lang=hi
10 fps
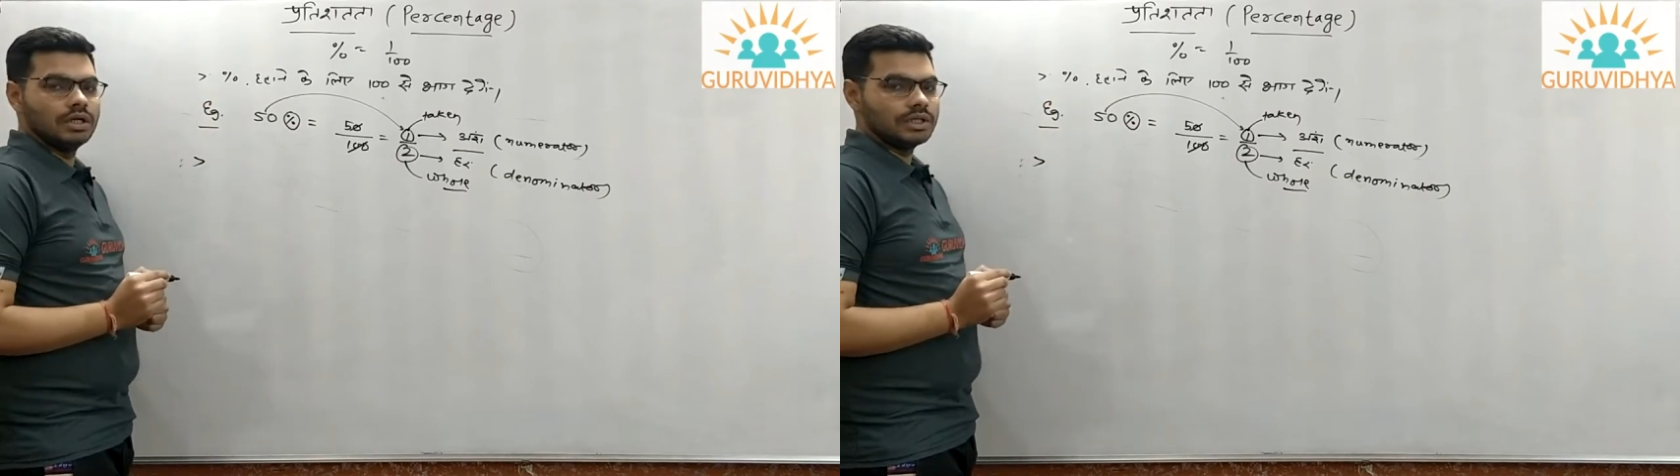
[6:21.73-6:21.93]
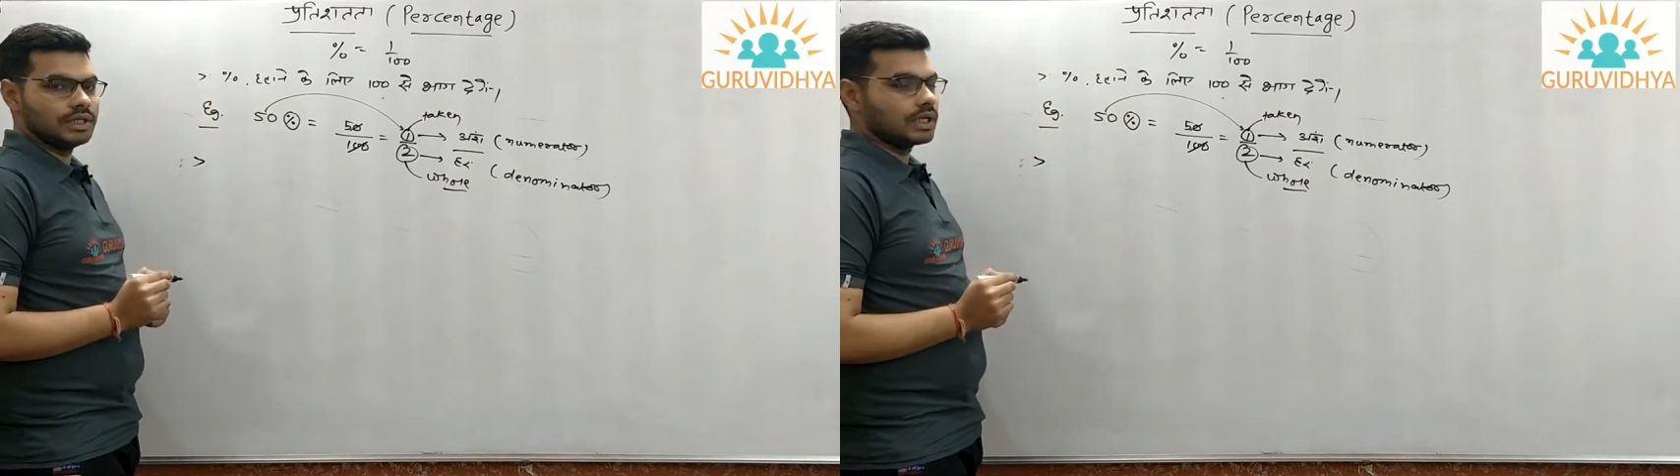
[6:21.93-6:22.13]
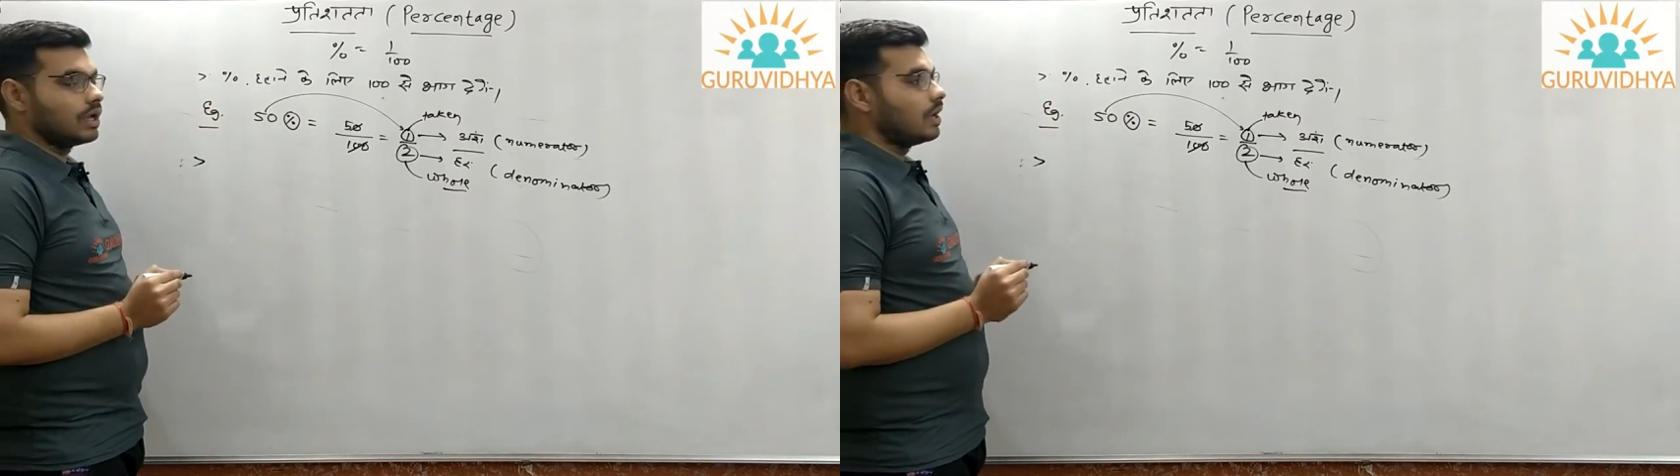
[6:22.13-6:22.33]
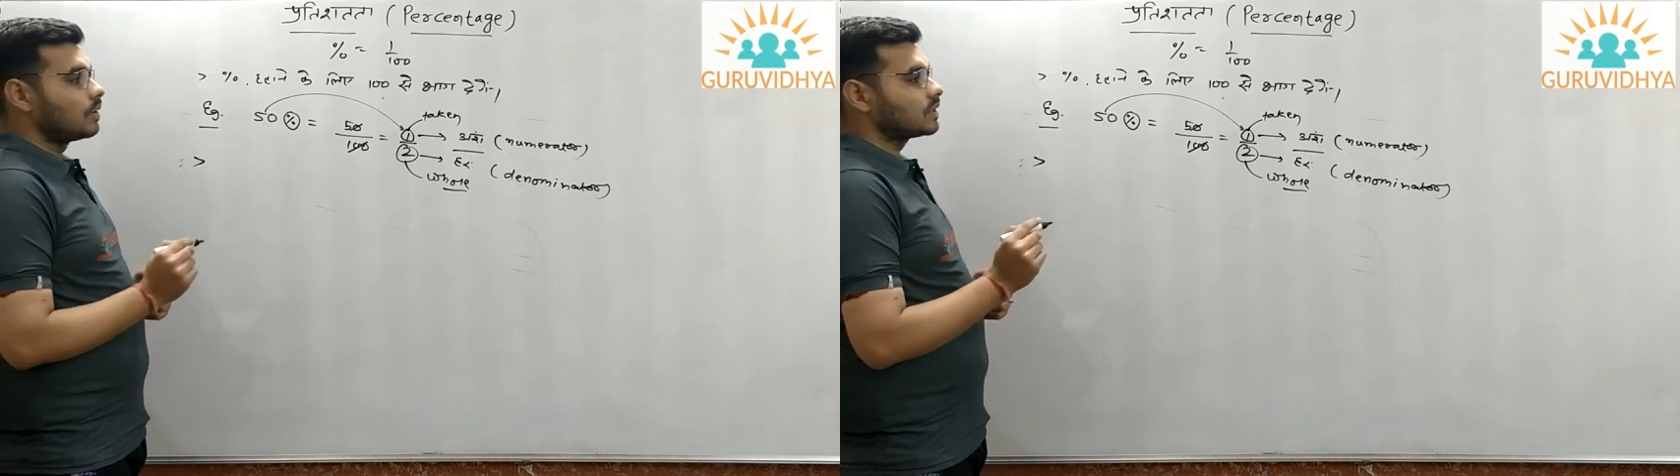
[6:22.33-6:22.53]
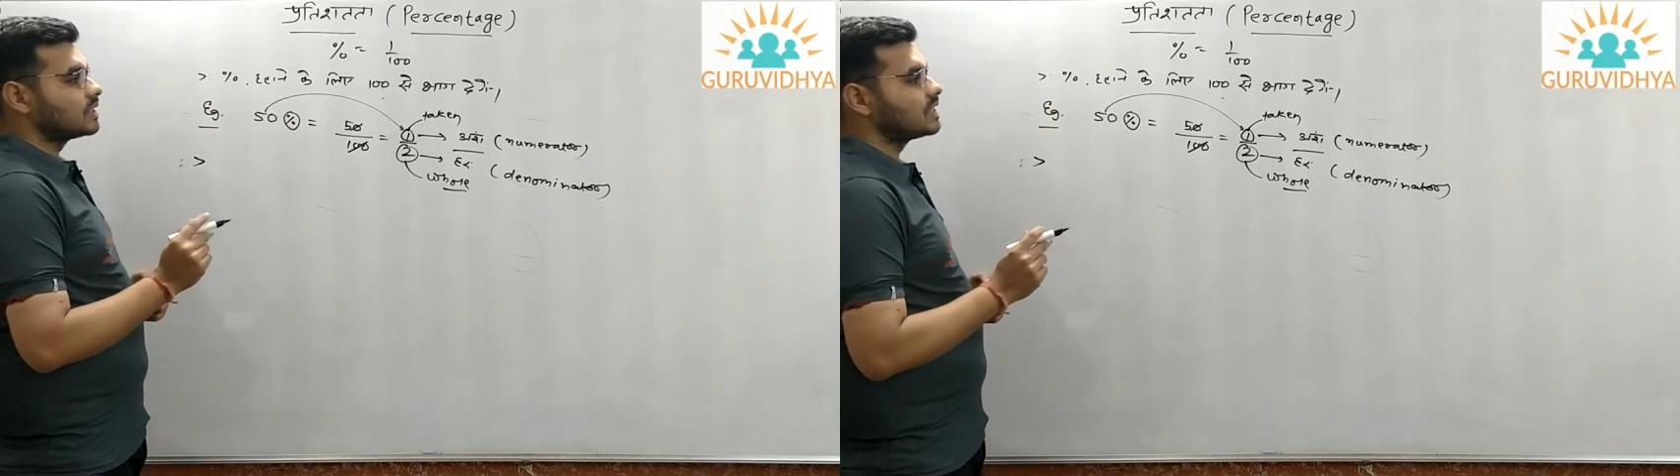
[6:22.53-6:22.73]
ठीक
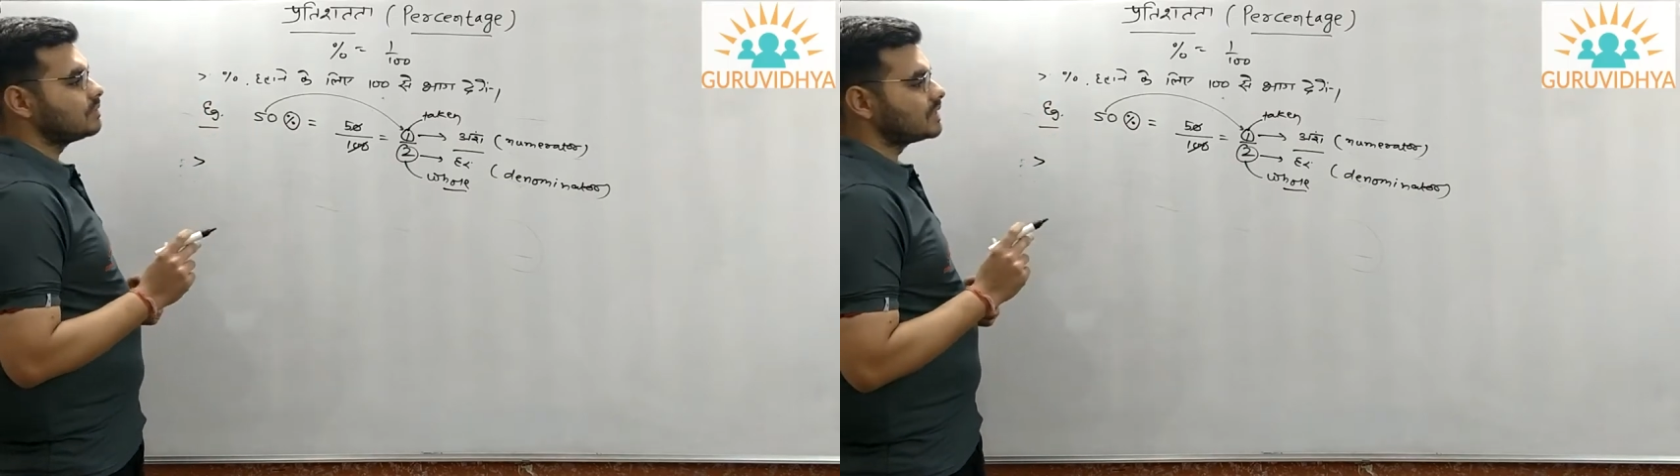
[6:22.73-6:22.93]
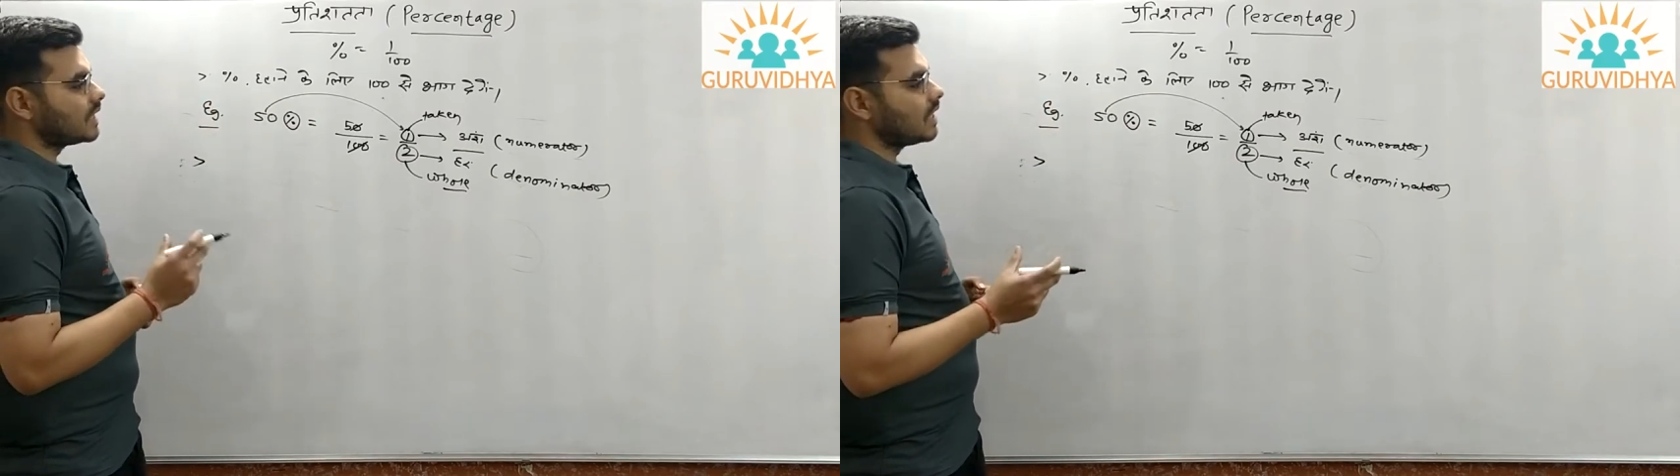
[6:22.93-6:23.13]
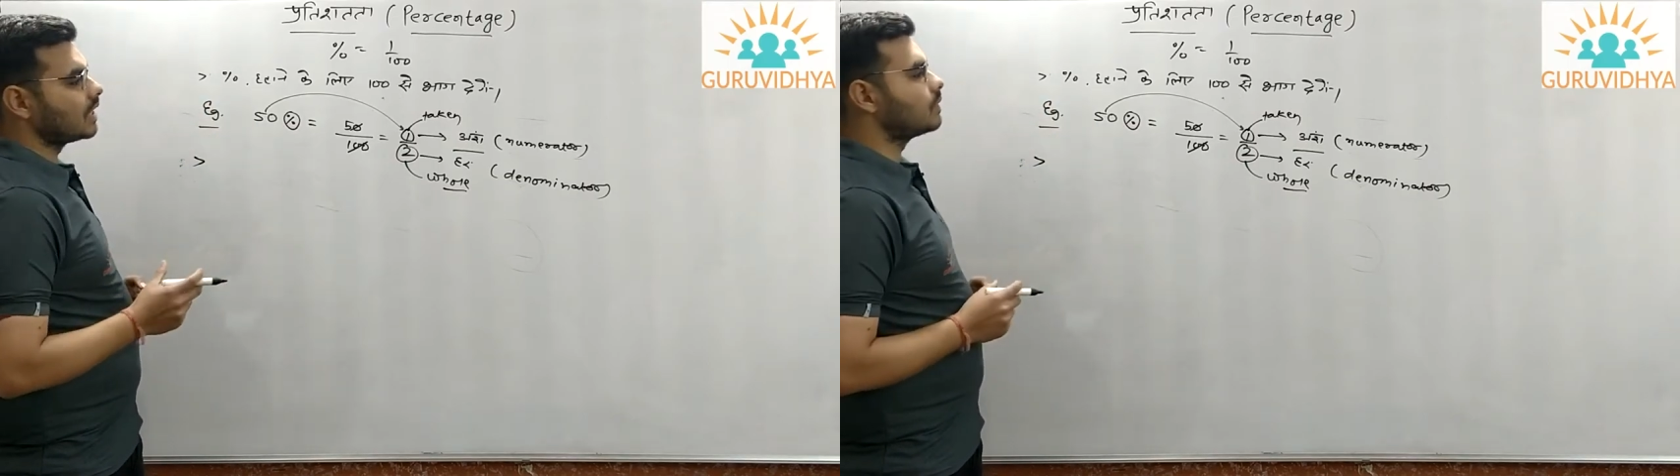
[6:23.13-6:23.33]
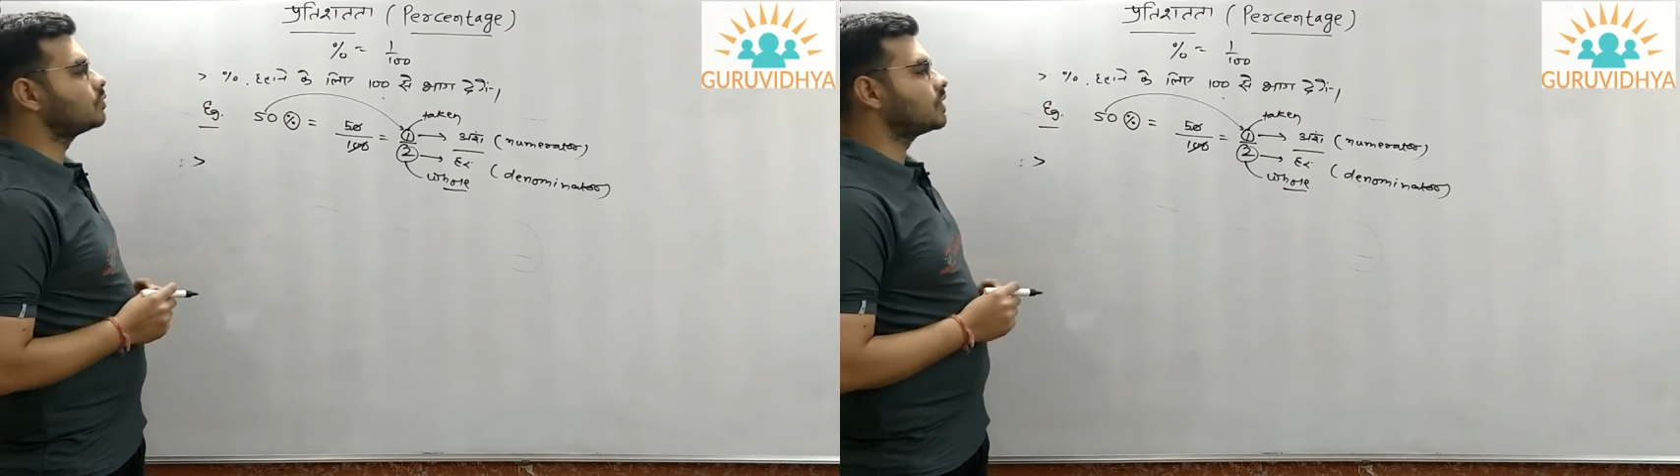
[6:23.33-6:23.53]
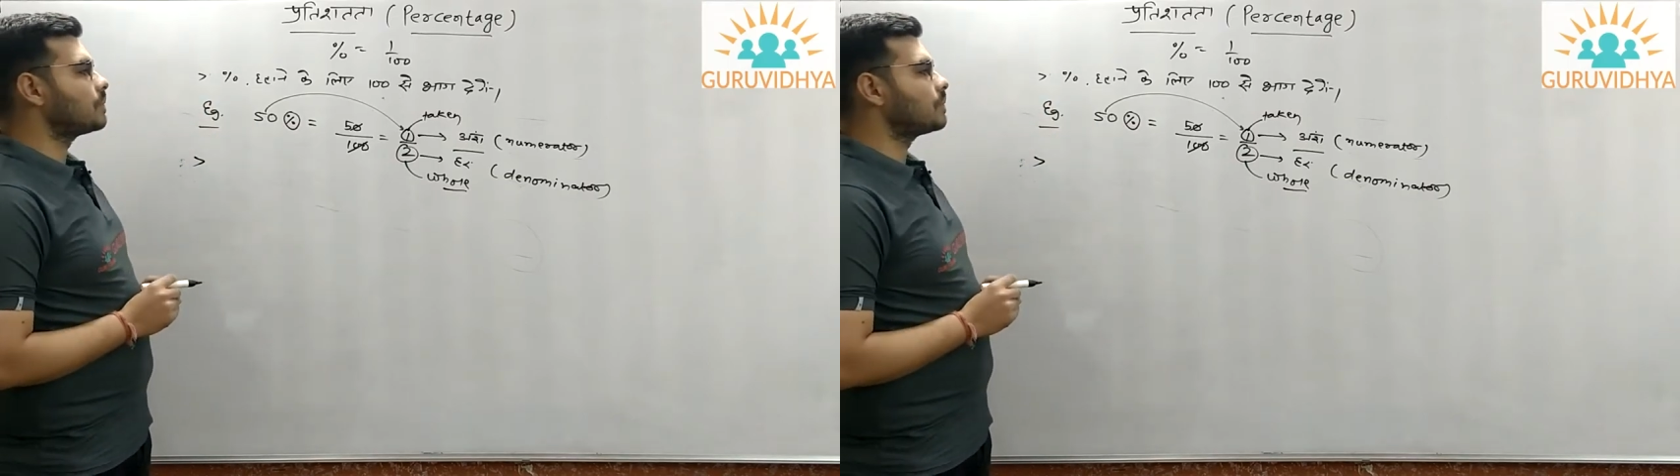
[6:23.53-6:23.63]
किसी भी जगह अगर मुझे